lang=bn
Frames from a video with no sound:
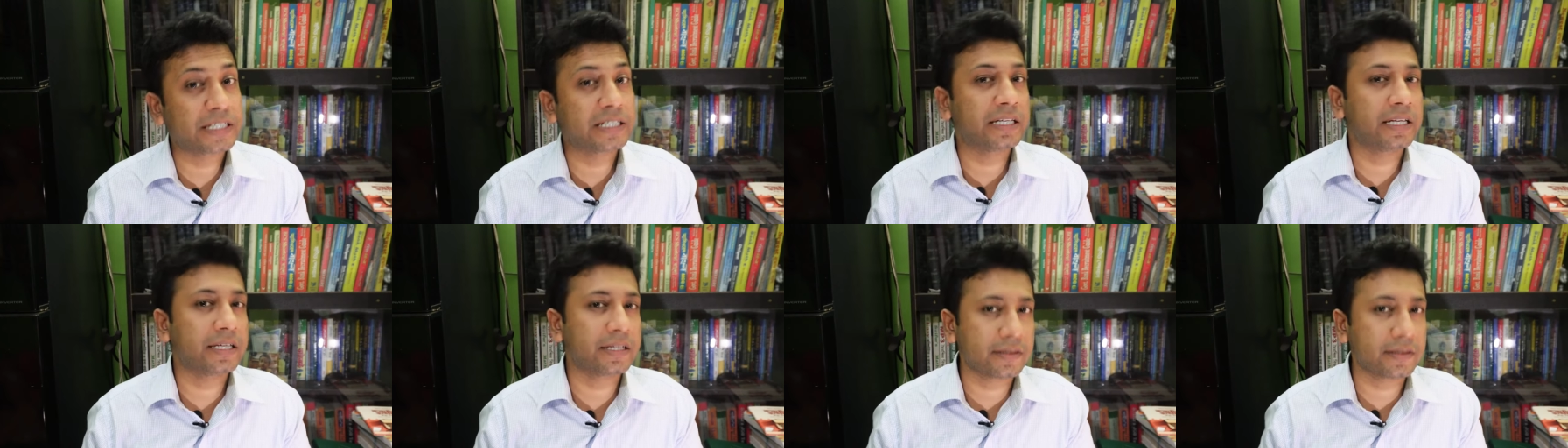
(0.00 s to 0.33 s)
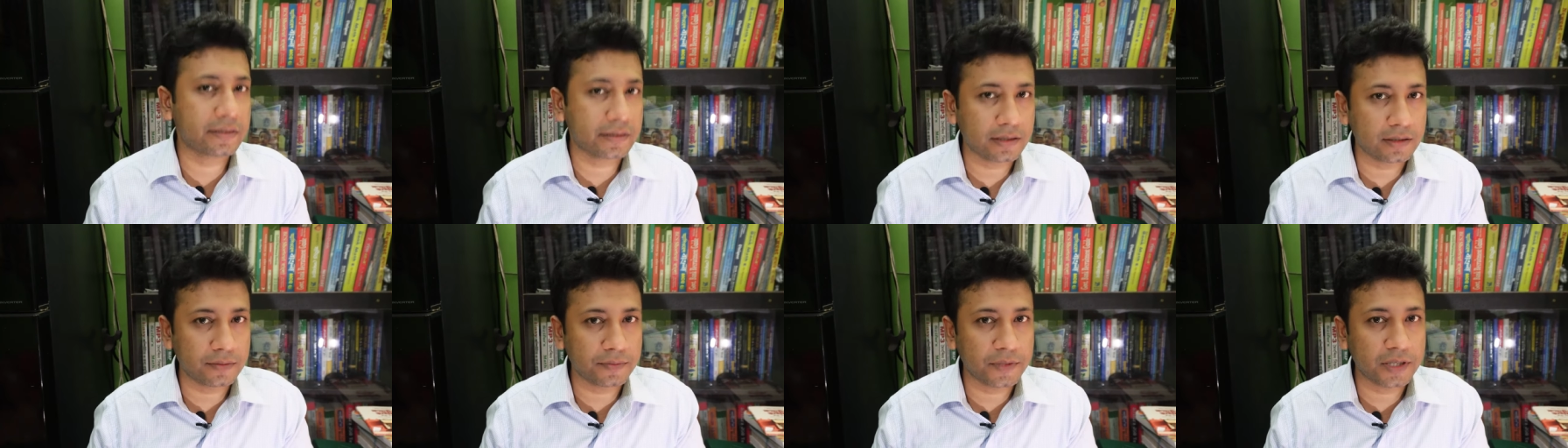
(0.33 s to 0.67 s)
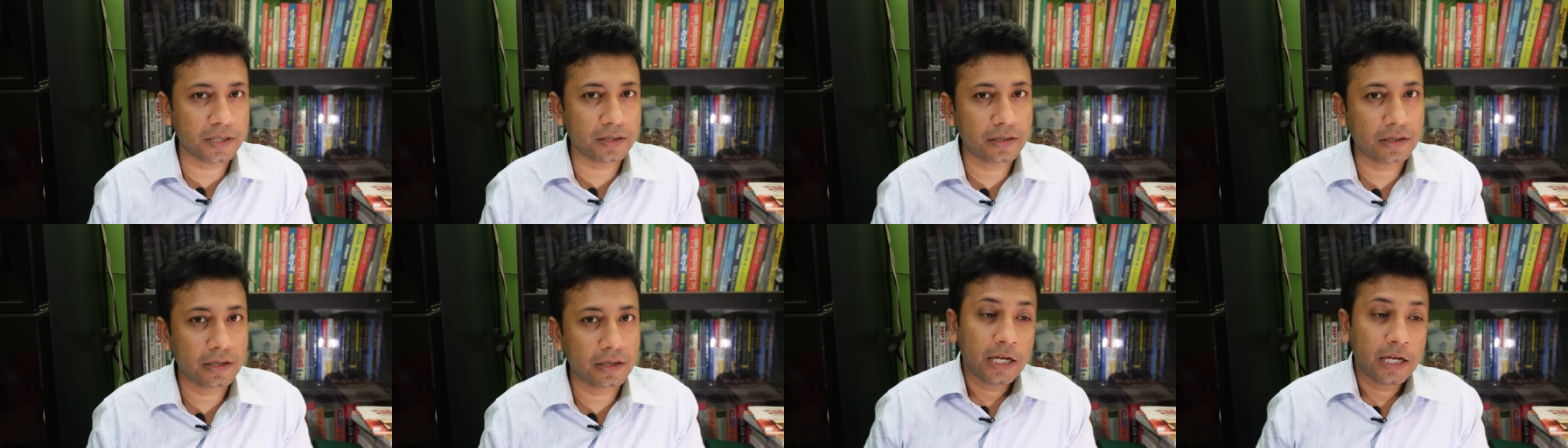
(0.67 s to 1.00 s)
মেশিনারিজ
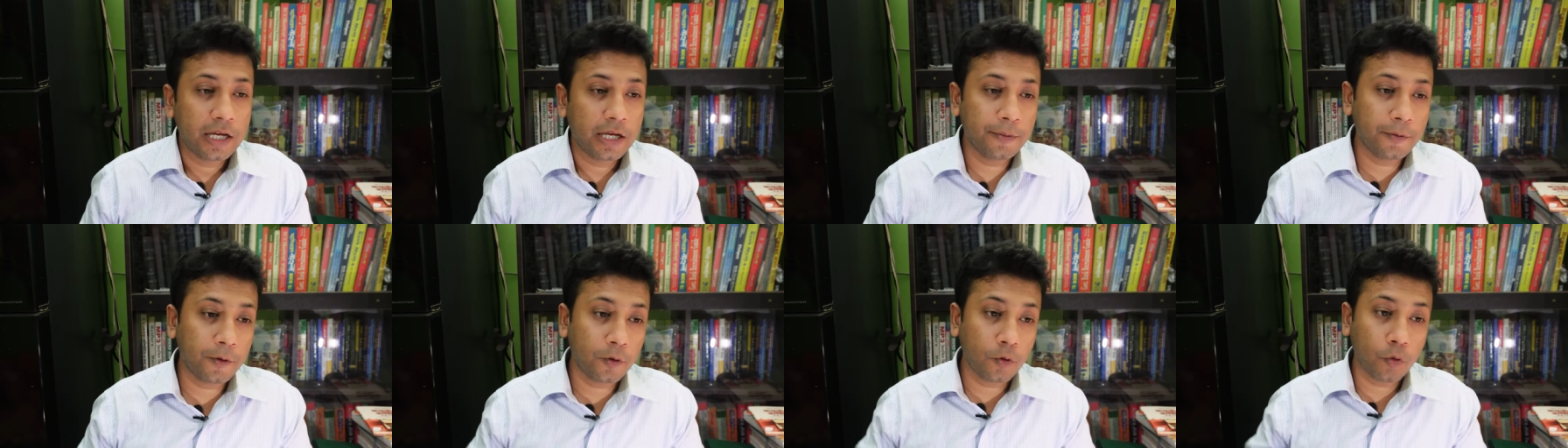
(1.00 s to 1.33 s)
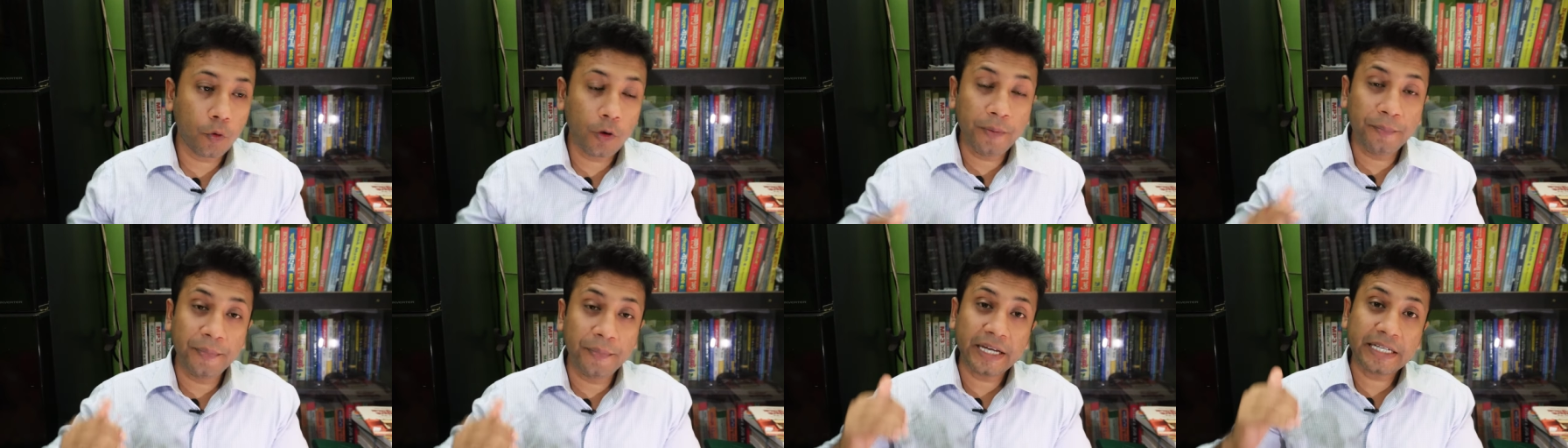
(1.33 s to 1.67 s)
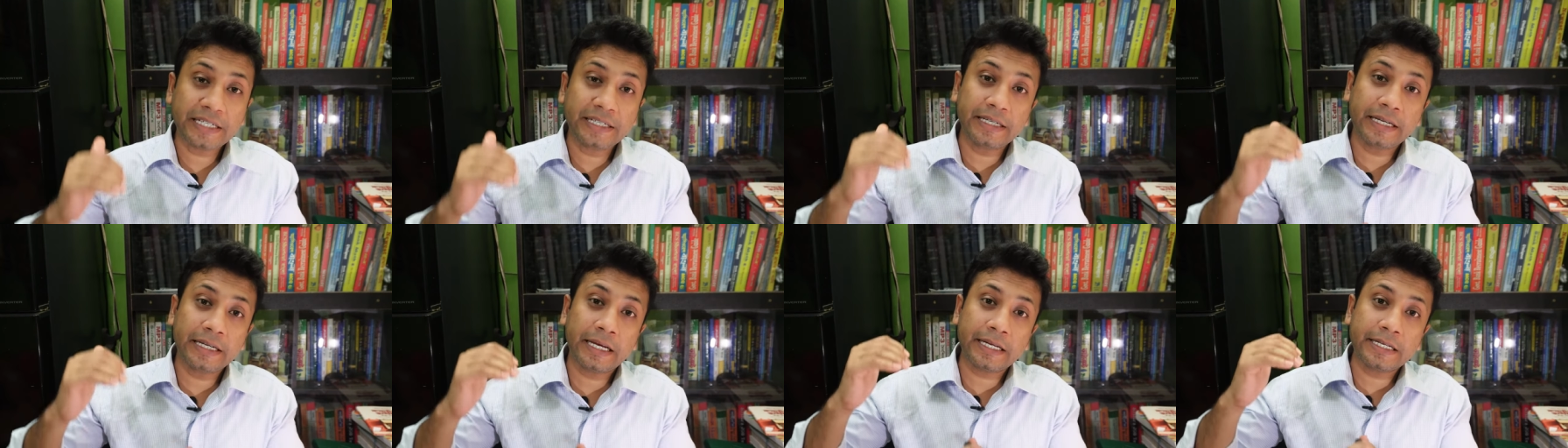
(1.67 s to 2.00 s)
কিনবেন এবং ওই
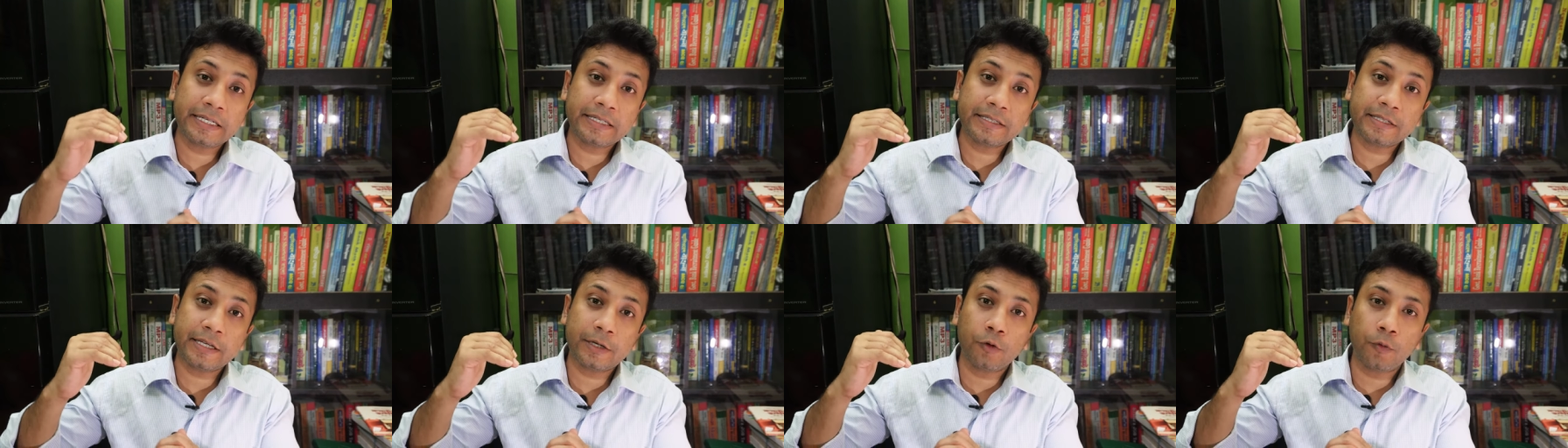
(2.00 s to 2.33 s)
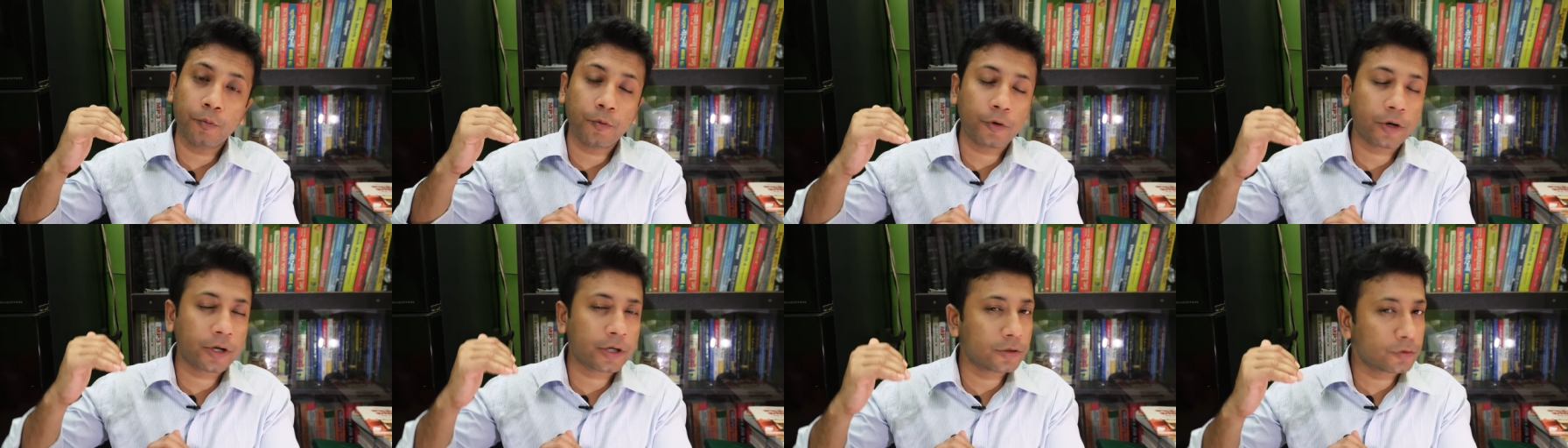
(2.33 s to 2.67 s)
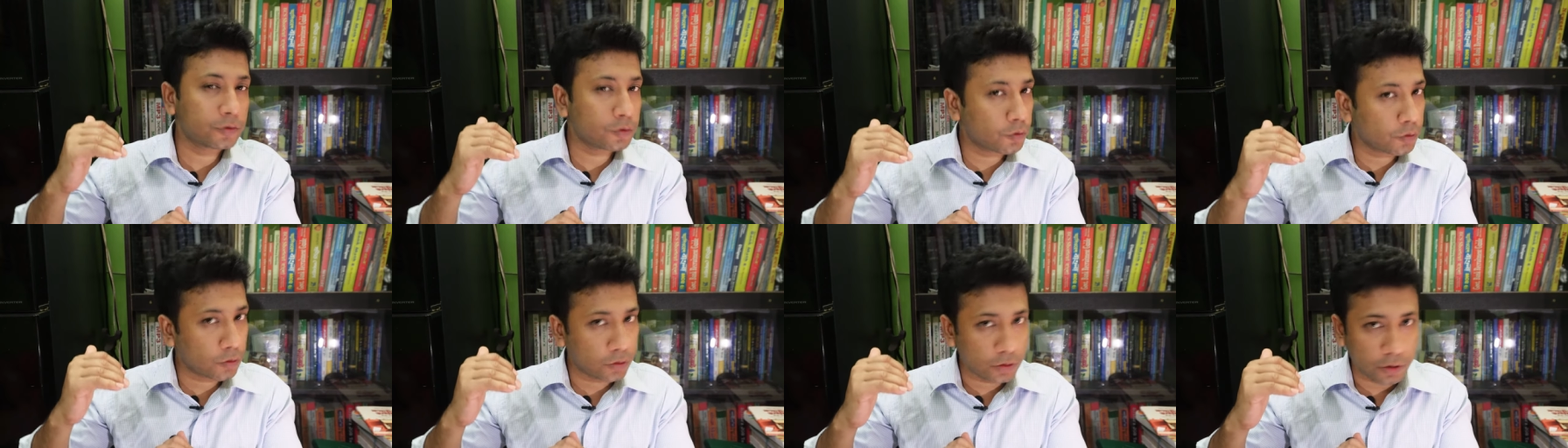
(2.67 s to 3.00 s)
মেশিনারিজের উপরে
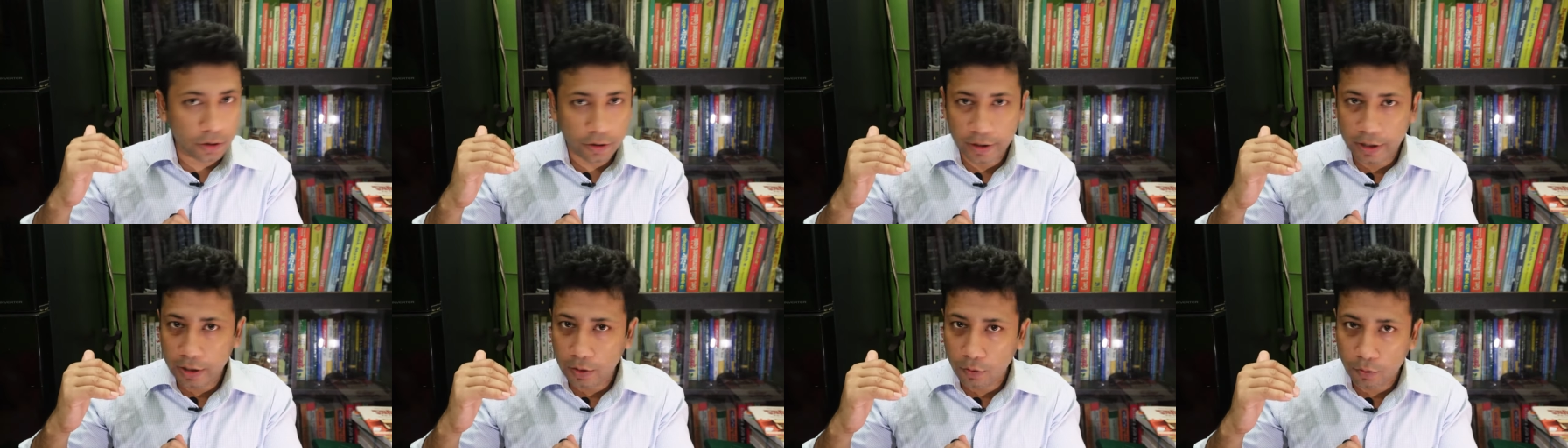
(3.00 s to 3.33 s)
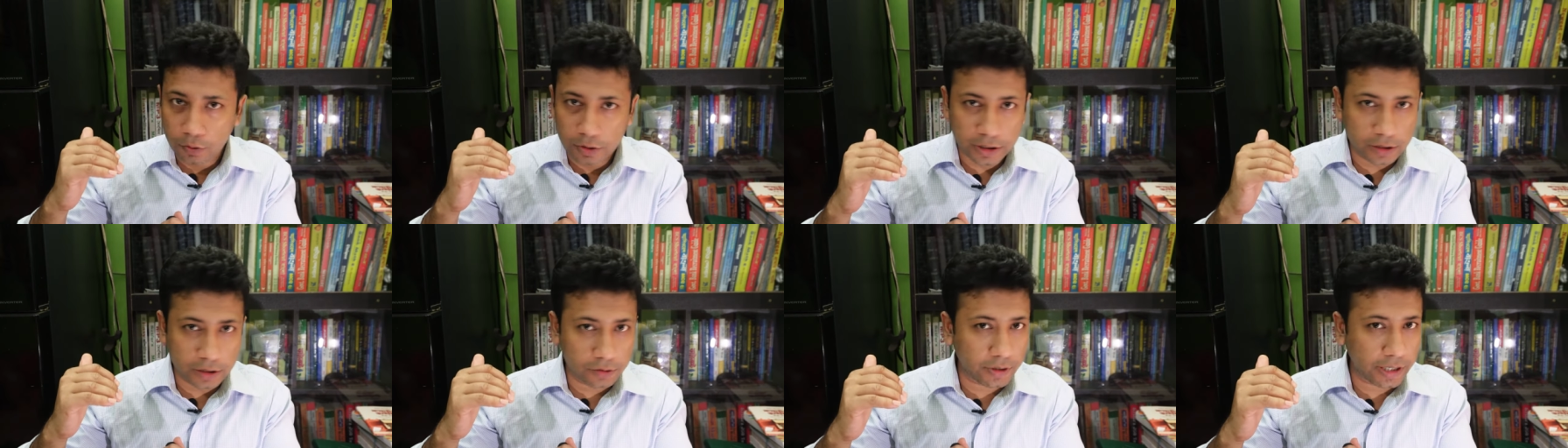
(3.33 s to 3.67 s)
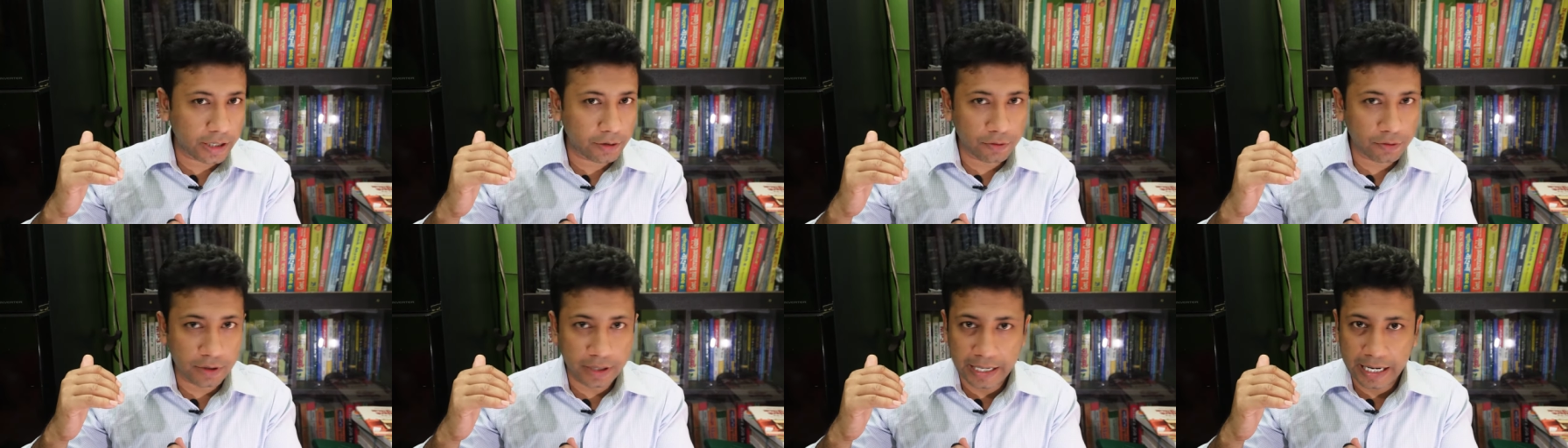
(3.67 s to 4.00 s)
কিন্তু কোনো ধরনের লোন কিন্তু
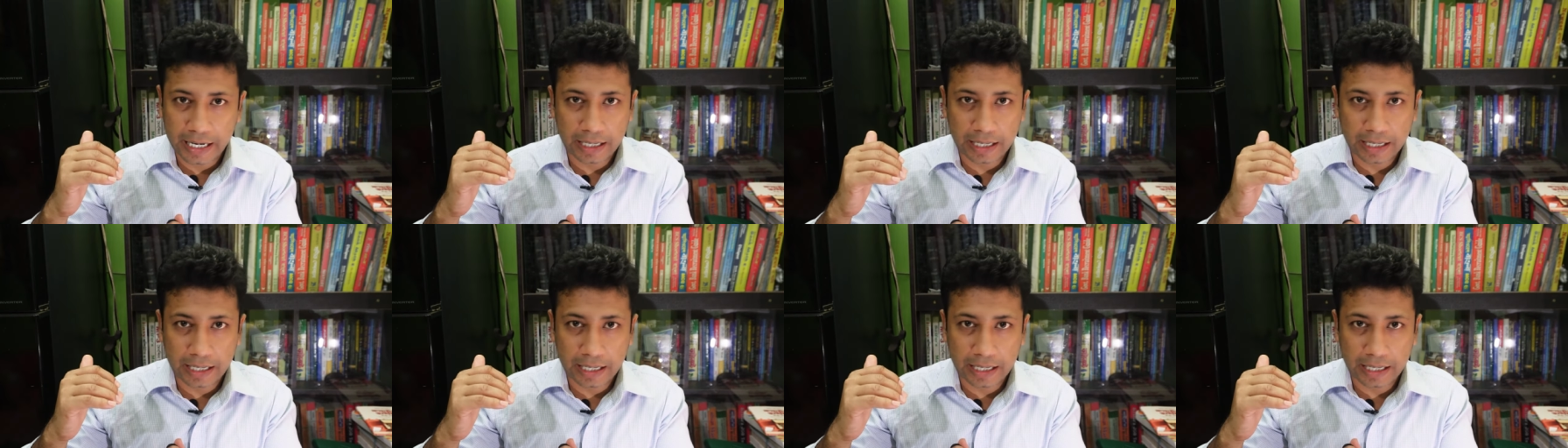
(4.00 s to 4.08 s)
এখনো